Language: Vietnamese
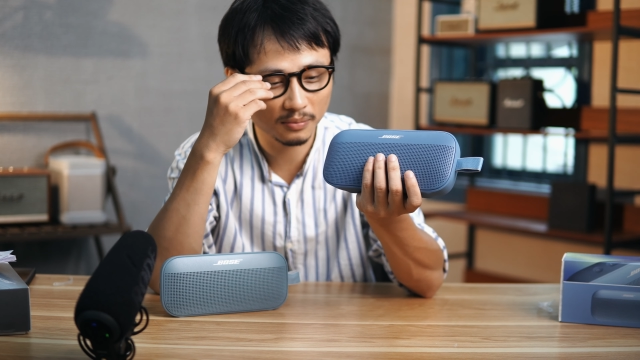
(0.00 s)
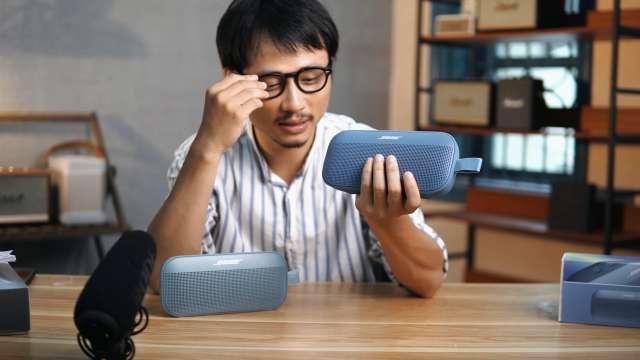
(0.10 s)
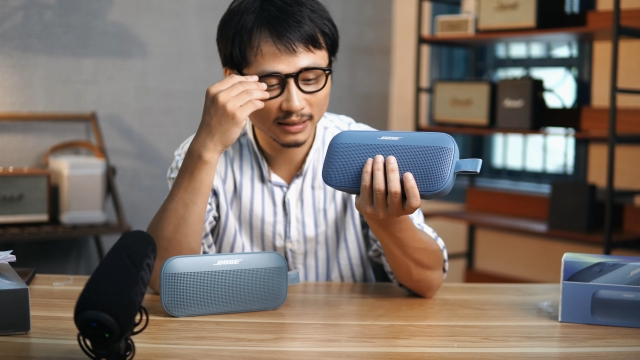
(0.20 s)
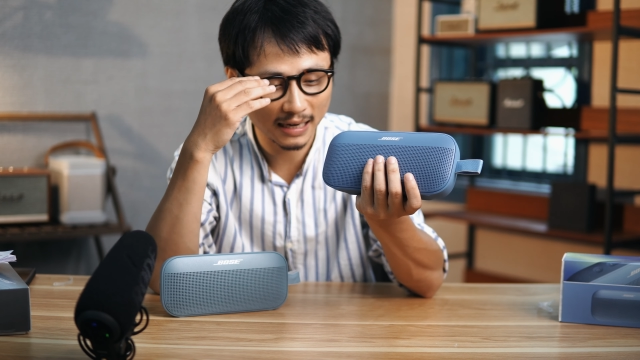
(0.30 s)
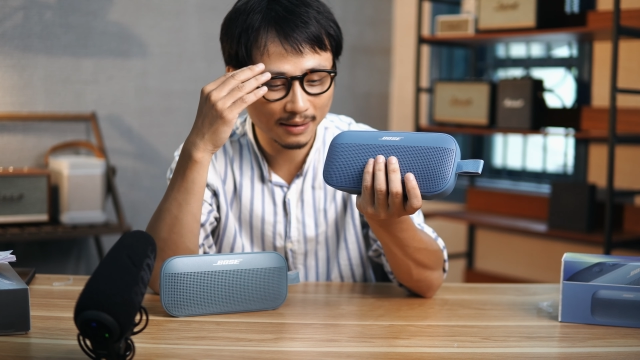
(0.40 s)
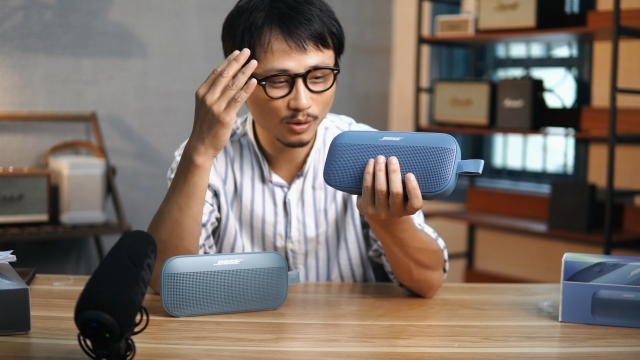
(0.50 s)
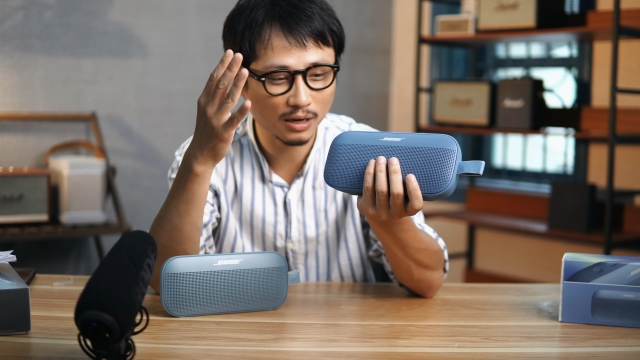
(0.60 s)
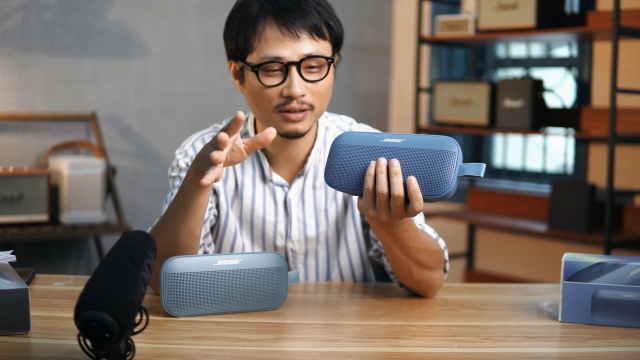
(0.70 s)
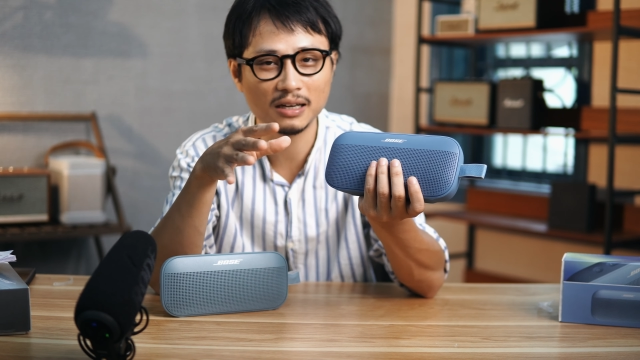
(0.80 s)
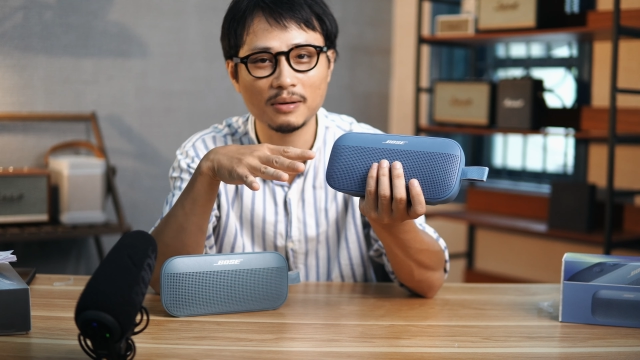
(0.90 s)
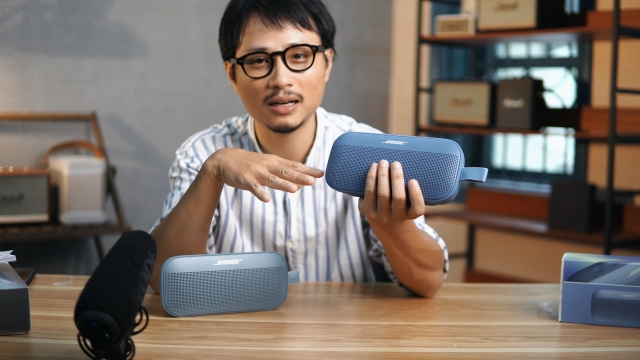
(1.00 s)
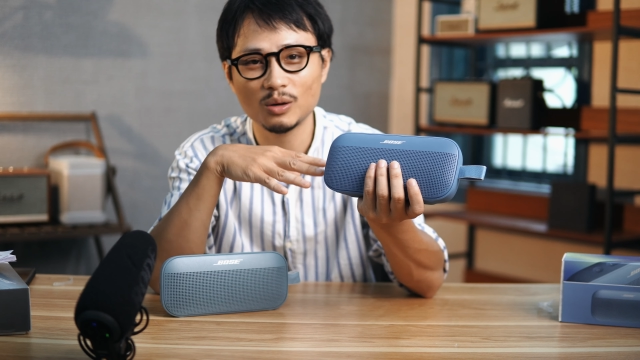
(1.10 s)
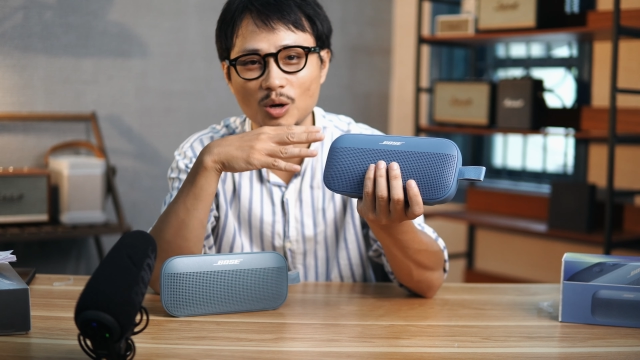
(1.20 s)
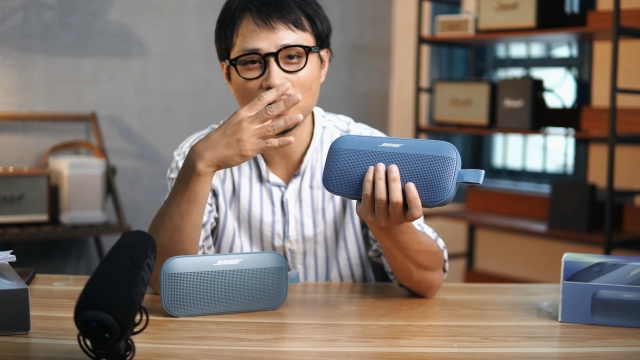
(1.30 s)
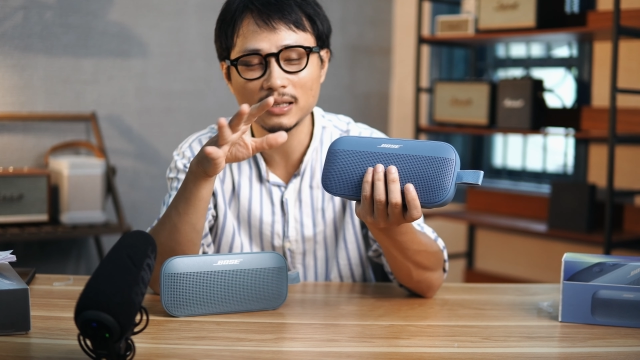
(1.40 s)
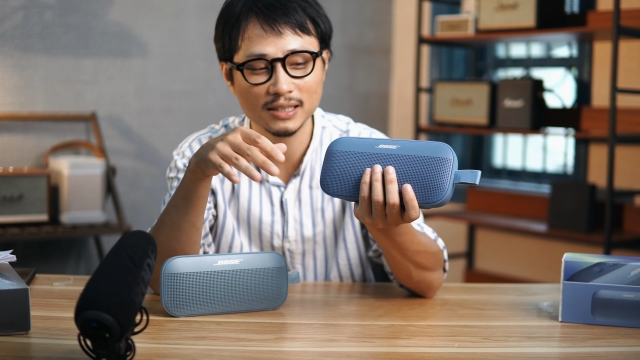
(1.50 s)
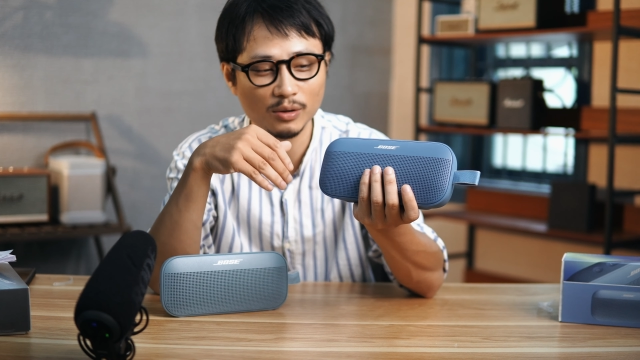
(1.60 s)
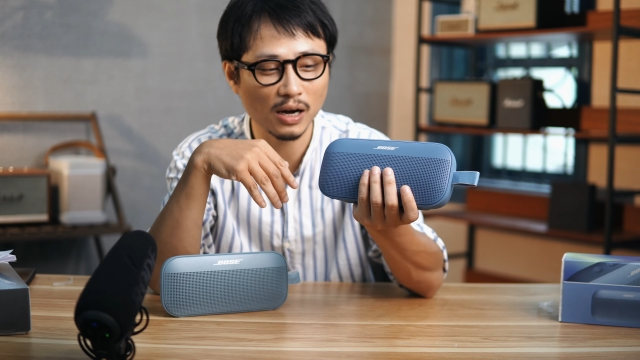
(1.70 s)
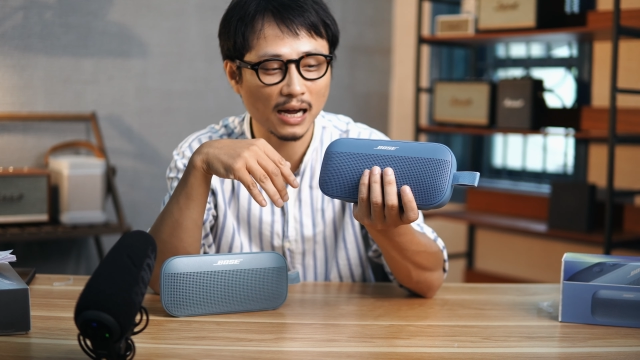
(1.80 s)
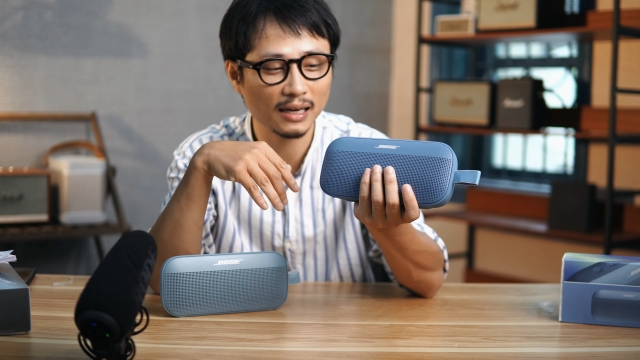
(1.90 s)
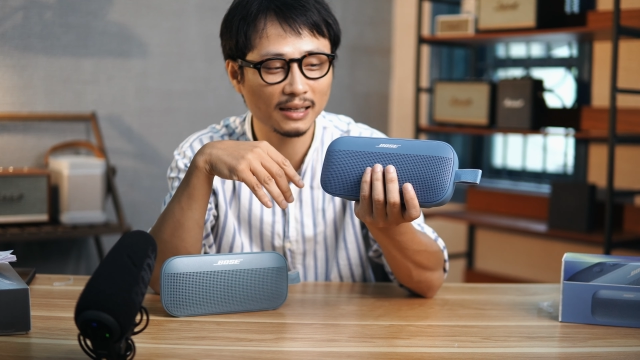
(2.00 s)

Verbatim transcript: mình cam đoan với các bạn là không khác gì nhau cả